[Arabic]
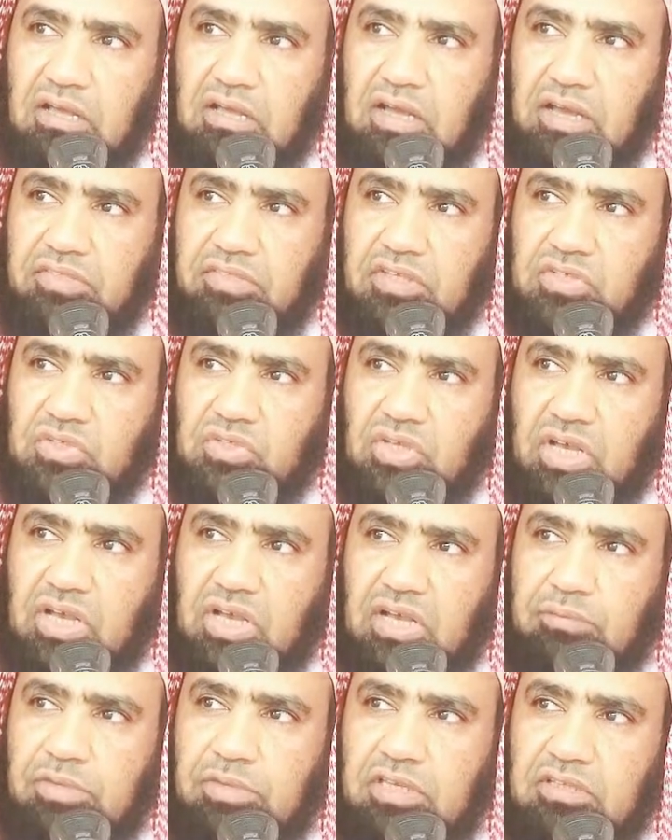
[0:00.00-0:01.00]
هذا
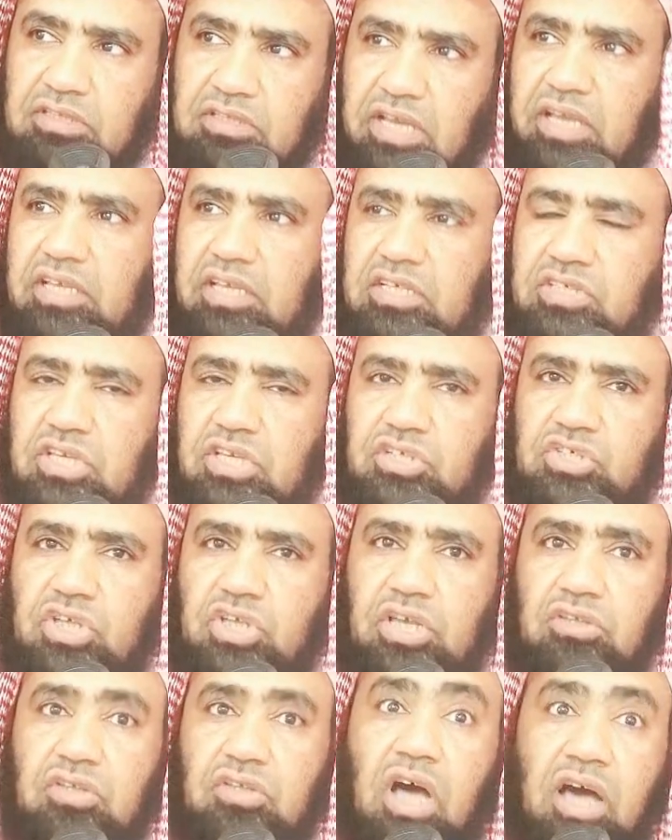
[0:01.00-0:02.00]
الصحابي تعس
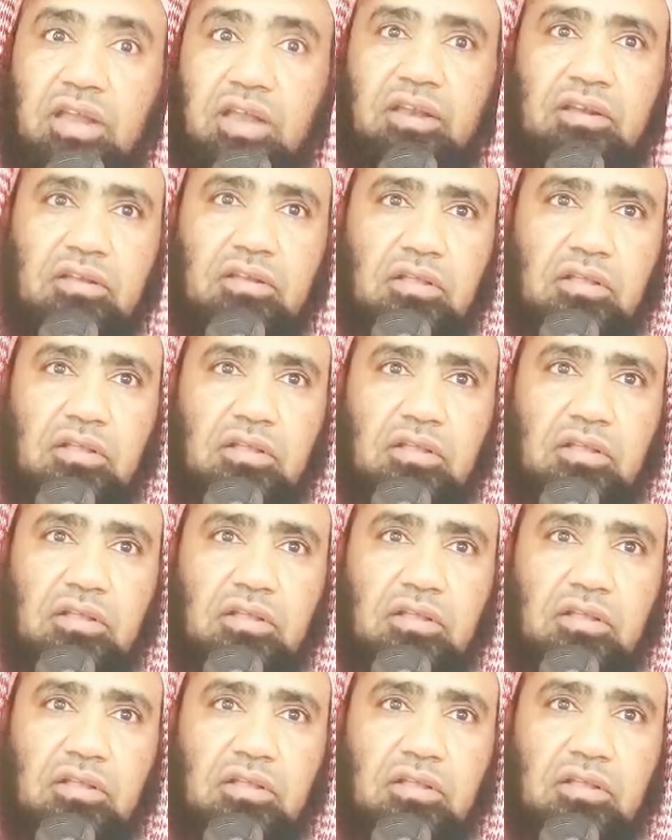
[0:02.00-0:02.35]
الشيطان